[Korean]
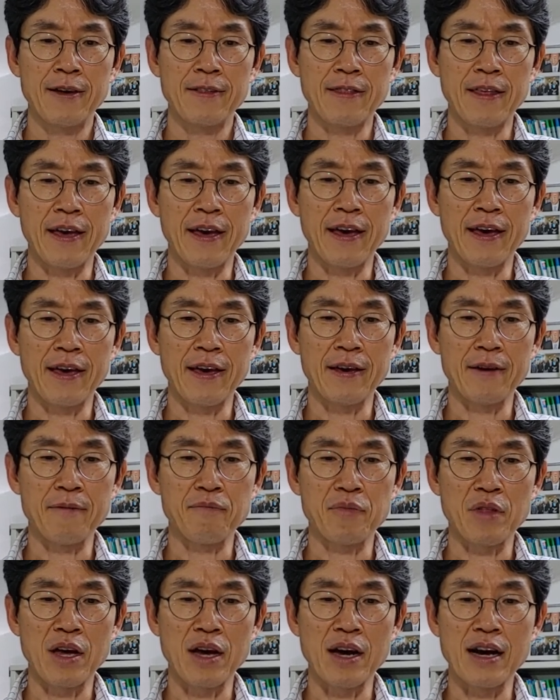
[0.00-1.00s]
네,
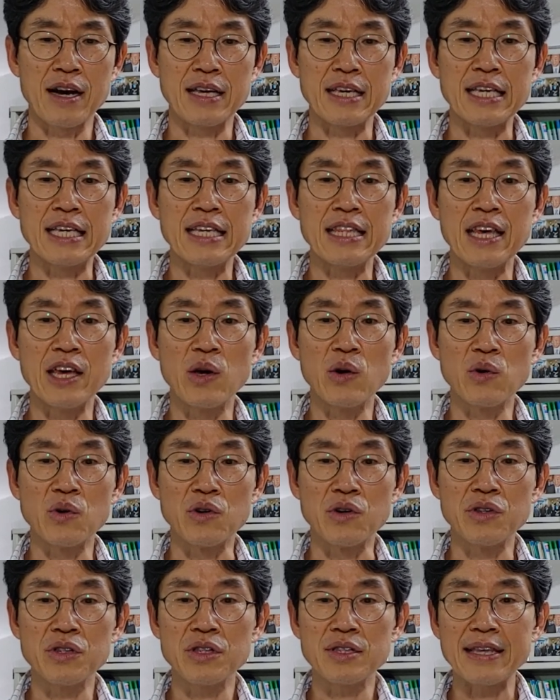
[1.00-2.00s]
아, 이
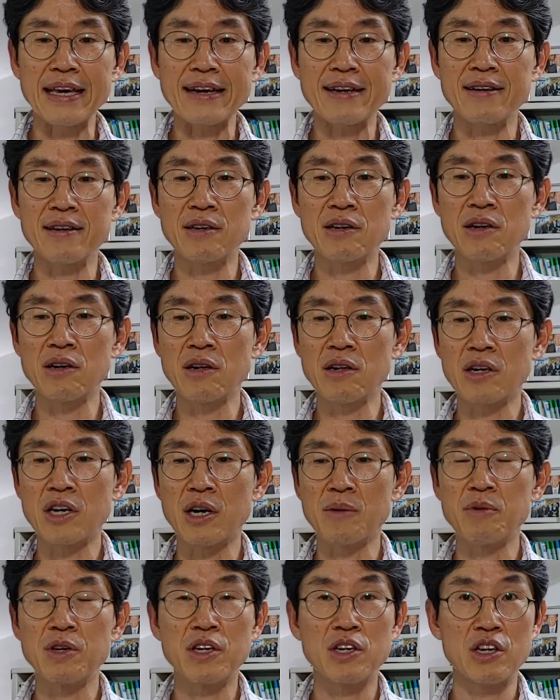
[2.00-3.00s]
내용은 Technical
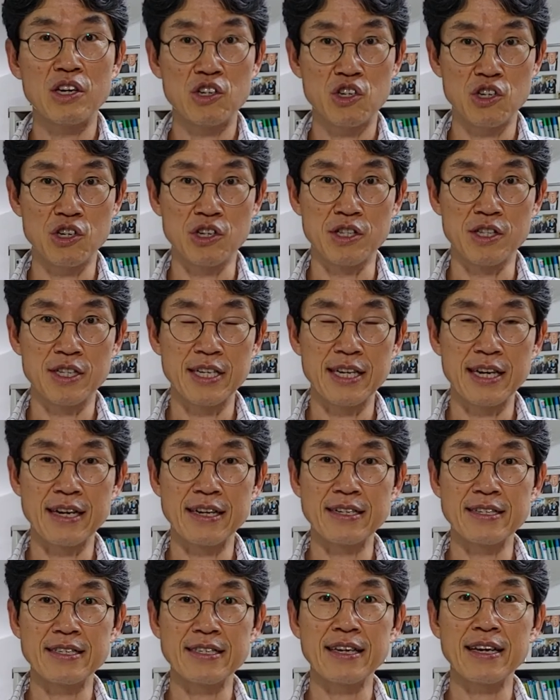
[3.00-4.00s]

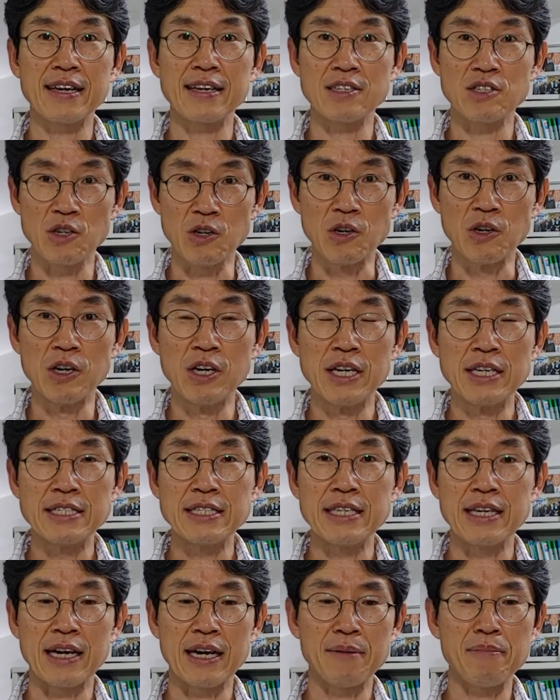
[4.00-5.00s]
Communication이라는 책에서
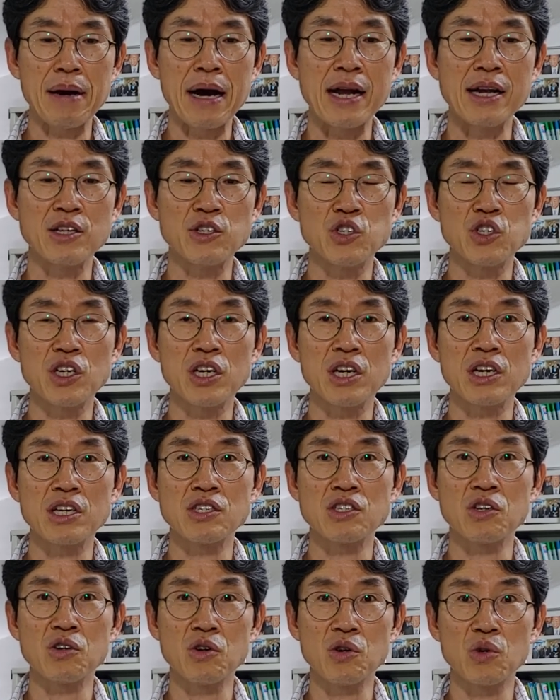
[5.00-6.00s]
제가
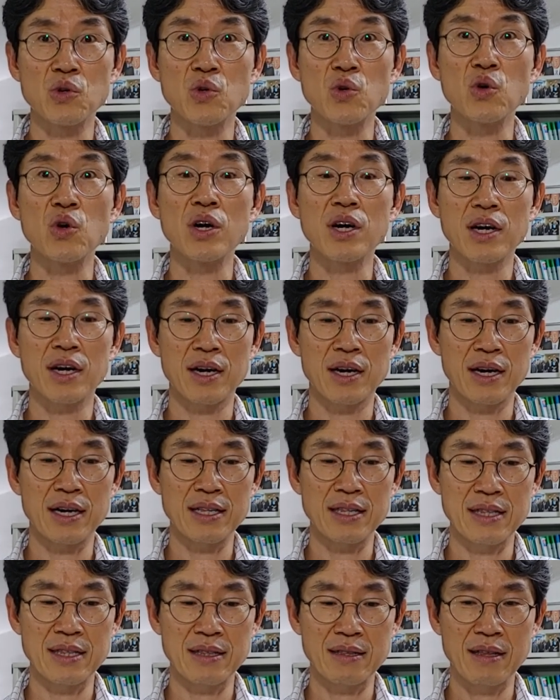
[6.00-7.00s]
발췌해서
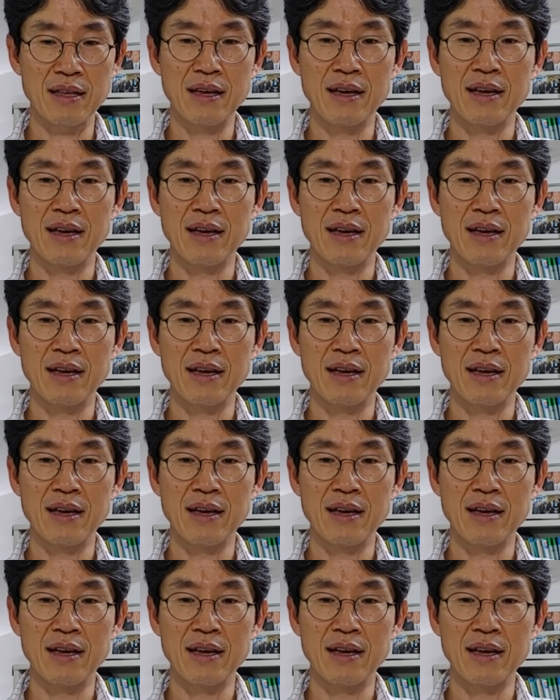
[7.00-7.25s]
요약한